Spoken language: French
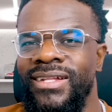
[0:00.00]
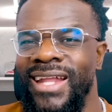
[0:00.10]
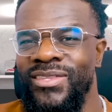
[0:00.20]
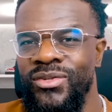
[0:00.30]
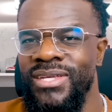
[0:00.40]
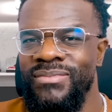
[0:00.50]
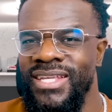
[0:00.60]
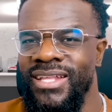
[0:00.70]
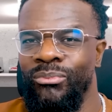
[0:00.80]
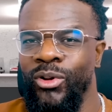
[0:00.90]
La deuxième
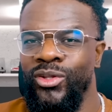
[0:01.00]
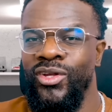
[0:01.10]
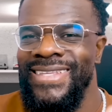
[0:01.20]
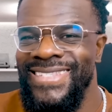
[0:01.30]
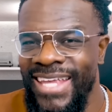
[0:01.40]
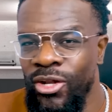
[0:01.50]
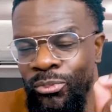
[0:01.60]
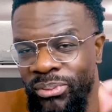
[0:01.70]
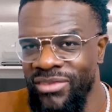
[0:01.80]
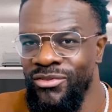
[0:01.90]
scène importante, c'est le
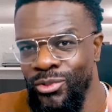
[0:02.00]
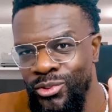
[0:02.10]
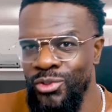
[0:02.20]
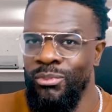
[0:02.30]
preview du